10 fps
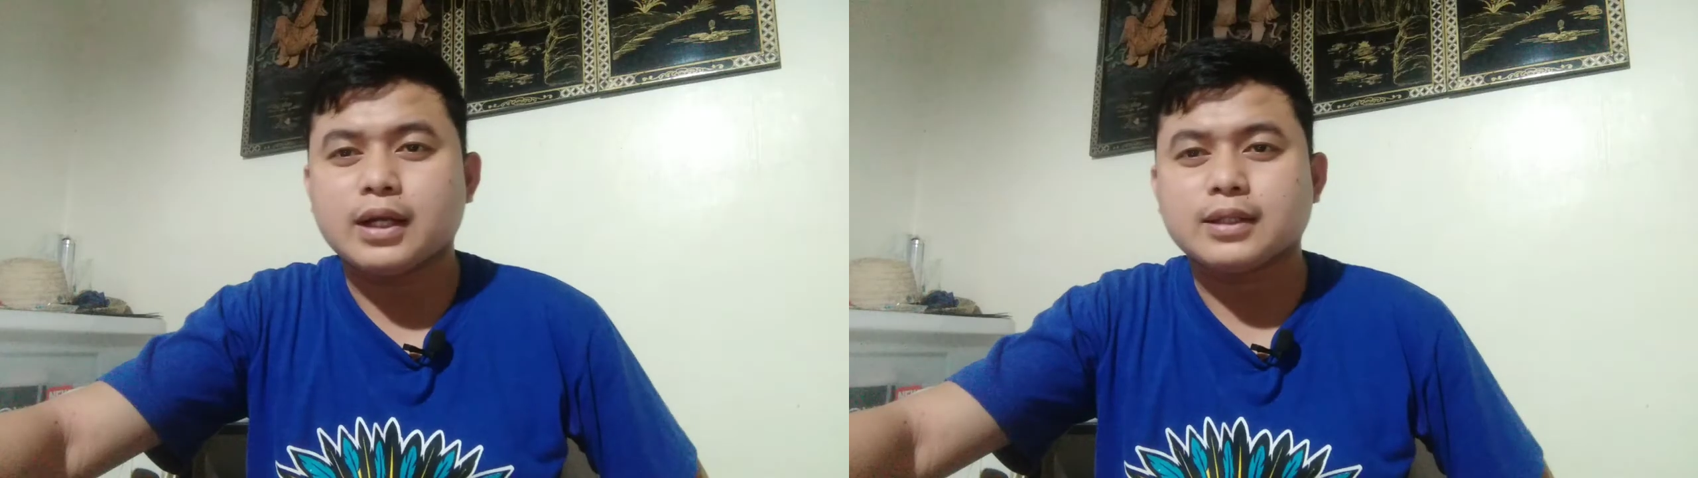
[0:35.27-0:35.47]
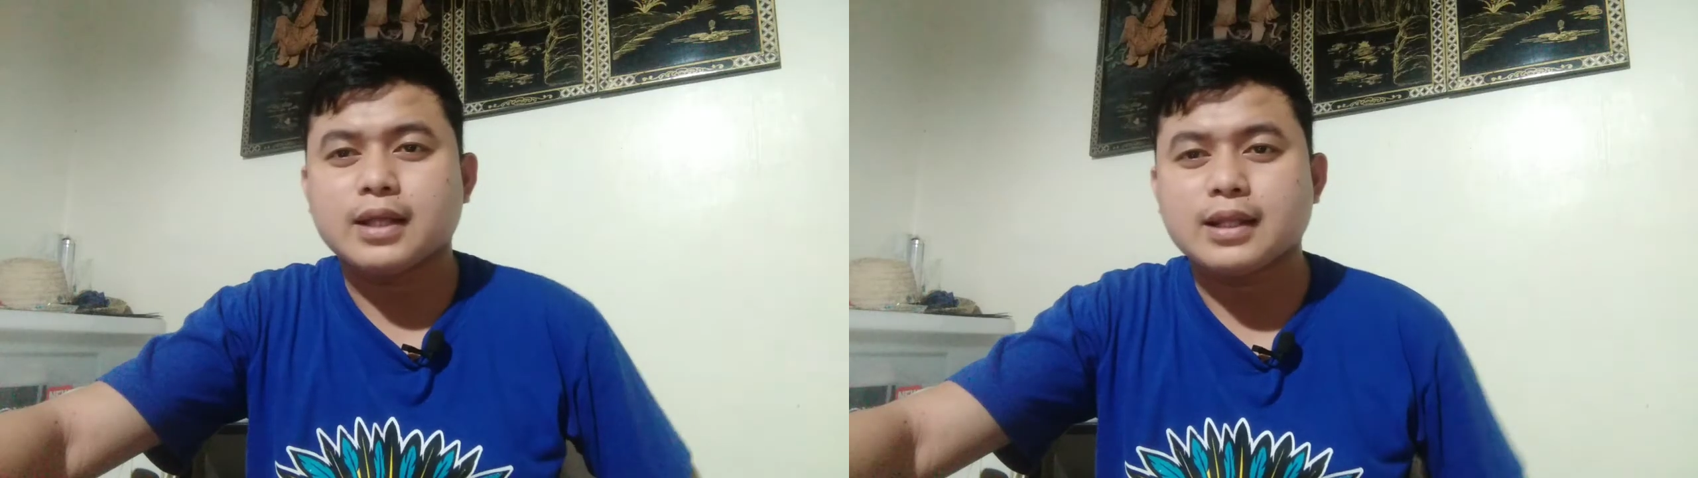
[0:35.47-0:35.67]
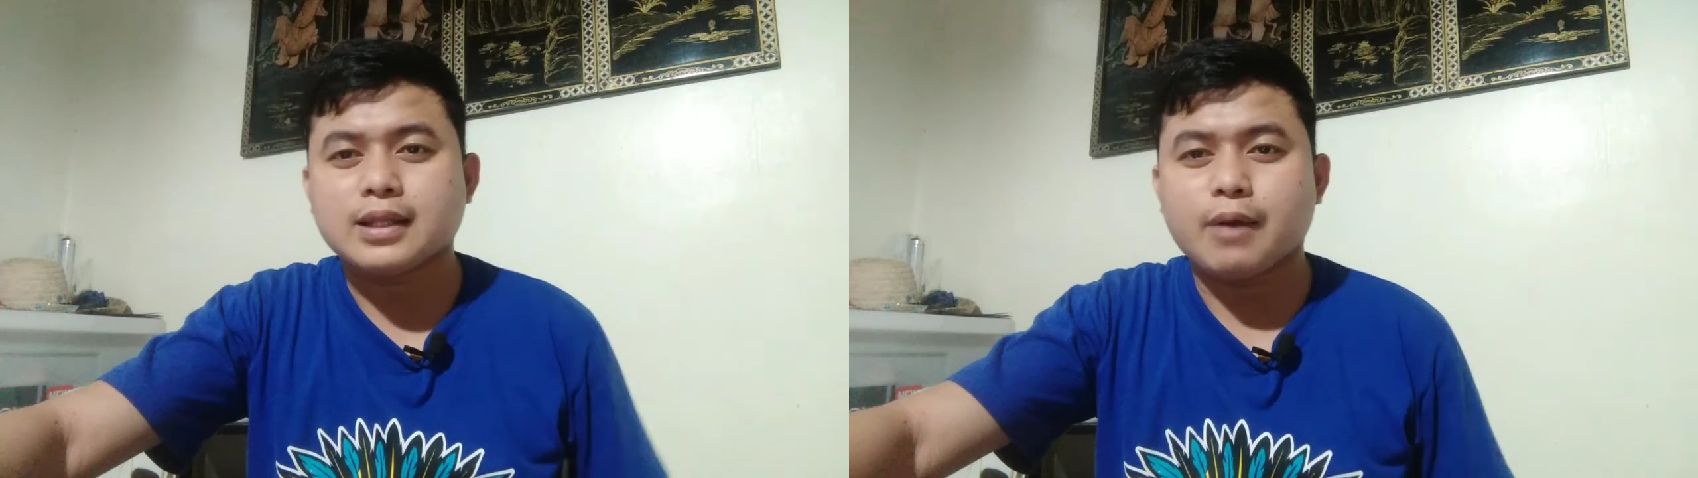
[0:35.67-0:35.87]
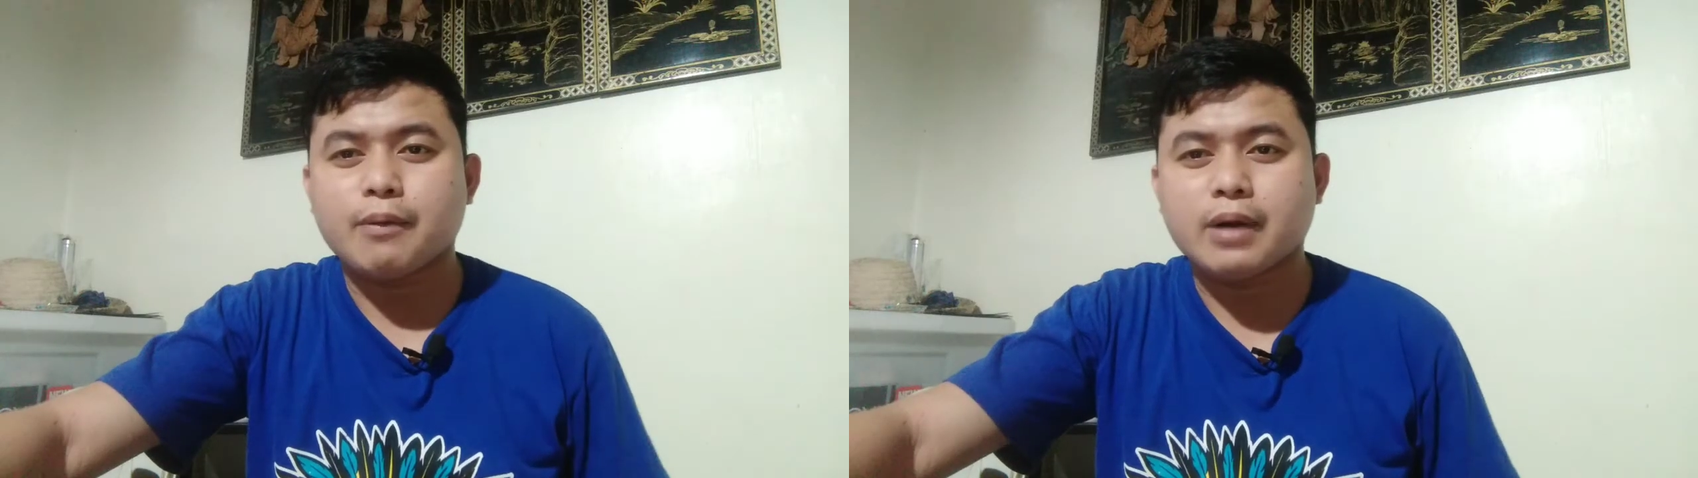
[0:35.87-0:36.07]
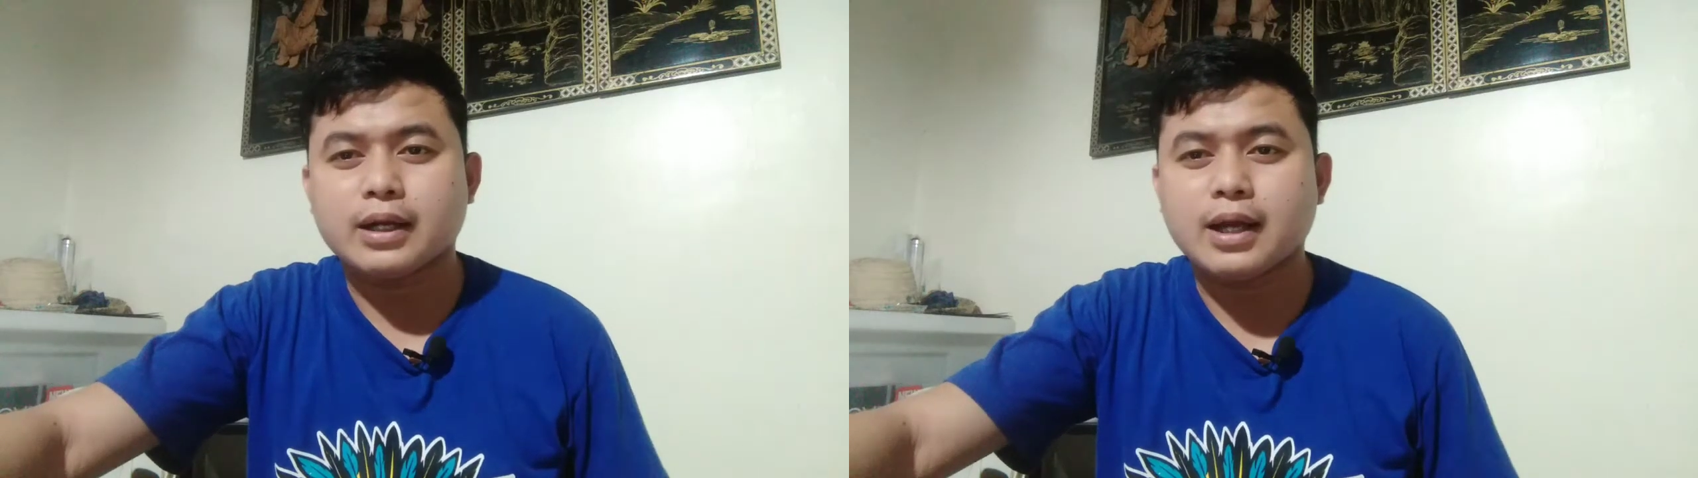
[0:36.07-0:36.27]
ng
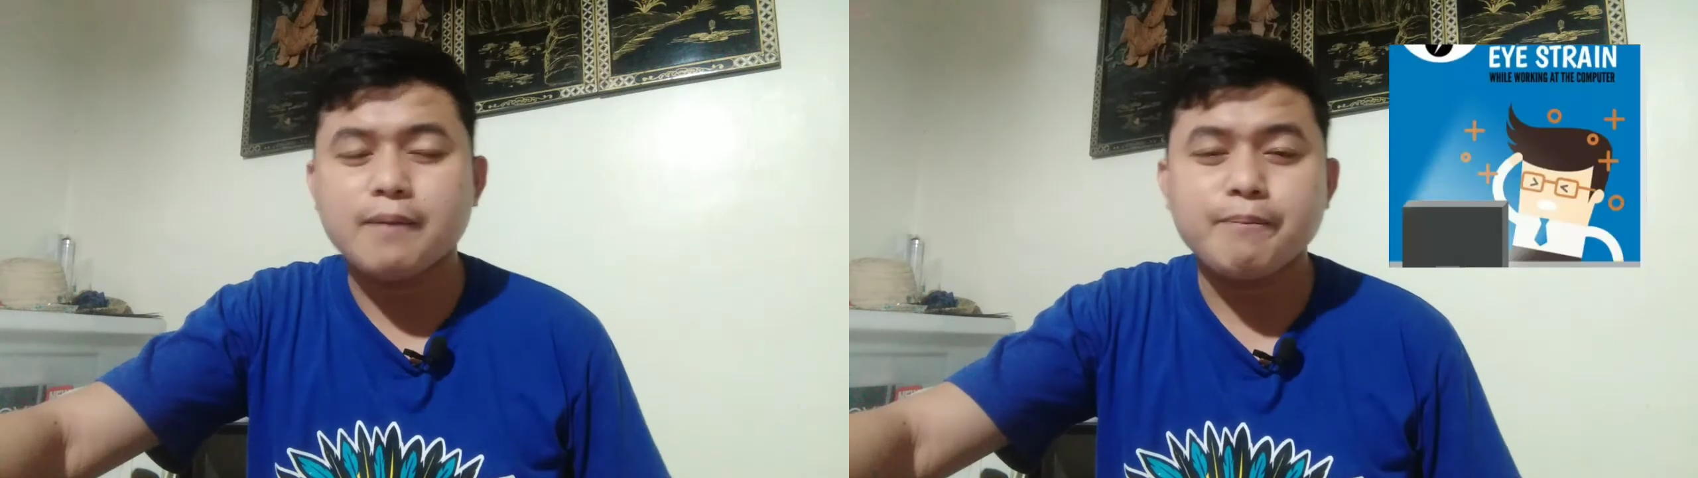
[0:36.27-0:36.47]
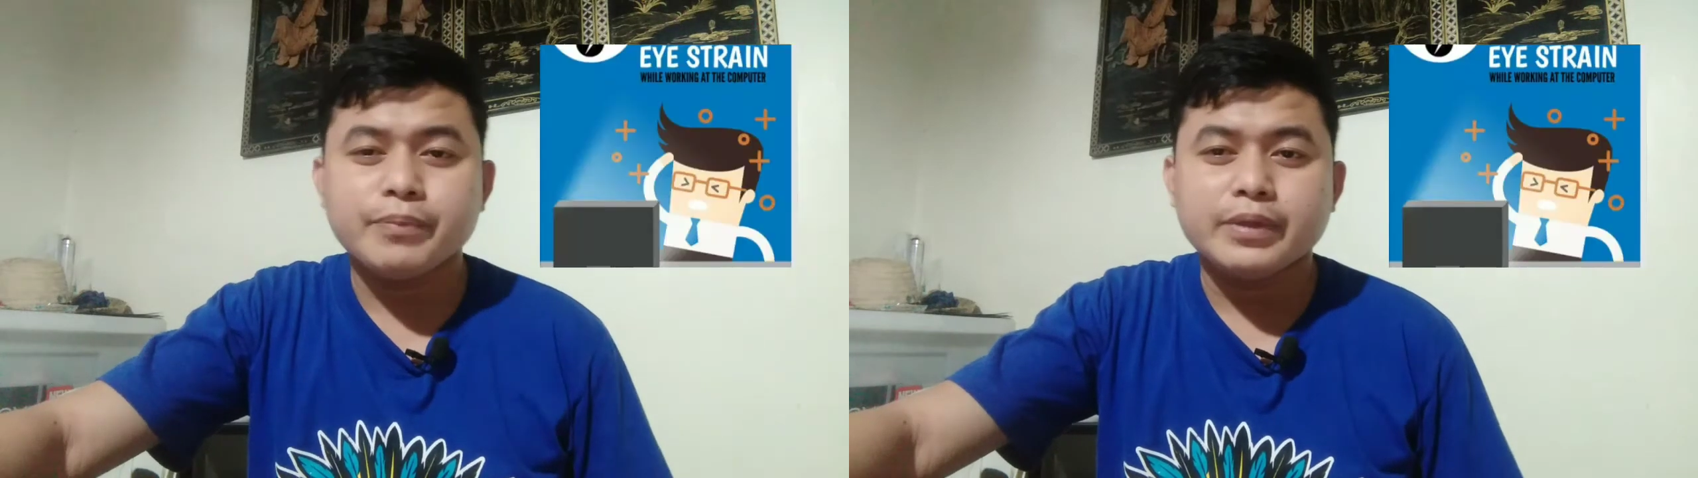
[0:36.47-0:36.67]
tinatawag na